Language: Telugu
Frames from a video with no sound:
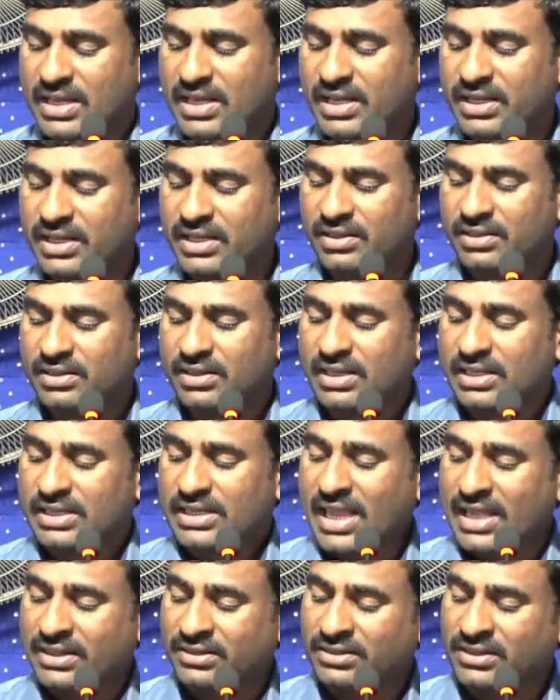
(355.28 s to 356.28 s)
ఏంటి
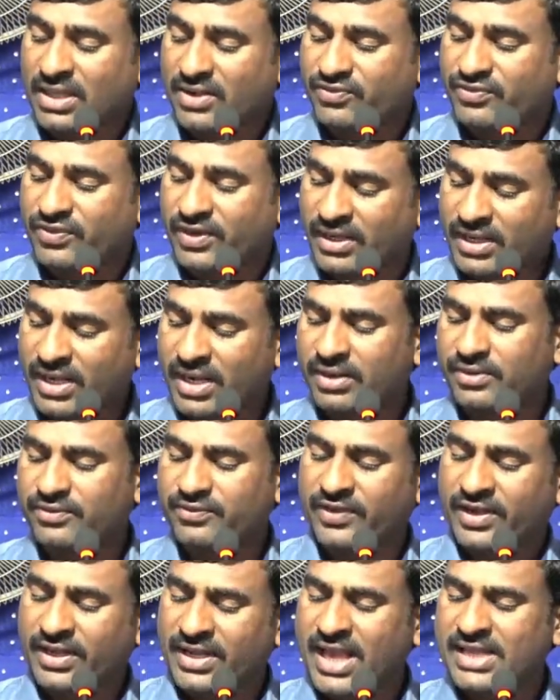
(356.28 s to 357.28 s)
ఎంత విన్న
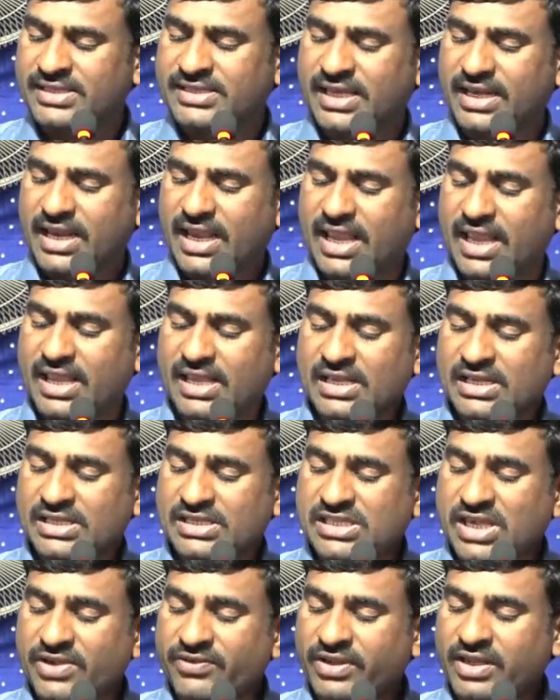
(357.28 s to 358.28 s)
విన్నా సరే
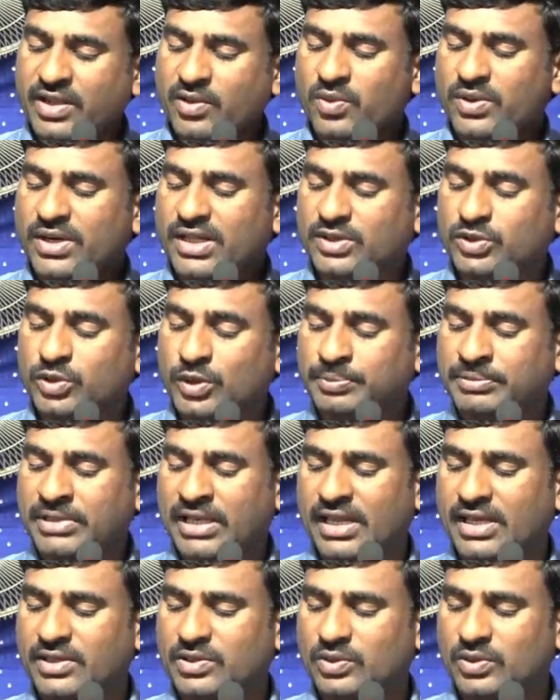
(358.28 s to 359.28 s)
చెవికి కూడా తృప్తి
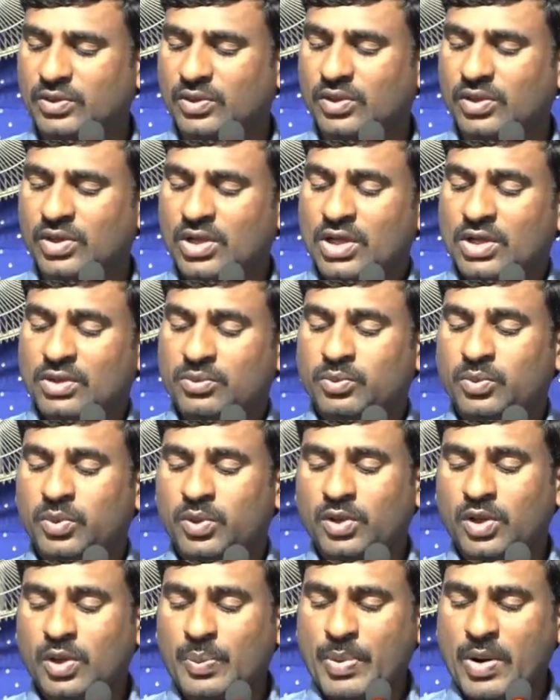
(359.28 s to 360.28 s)
లేదు
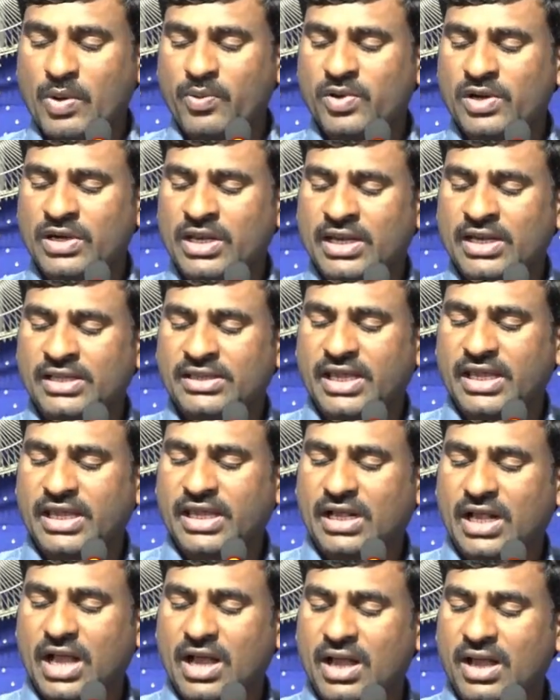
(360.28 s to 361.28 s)
మునుపు ఉండినదే
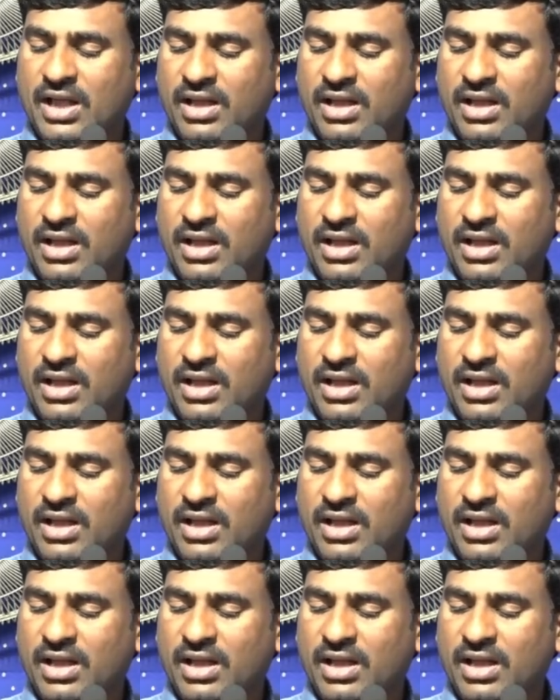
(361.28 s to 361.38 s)
ఇక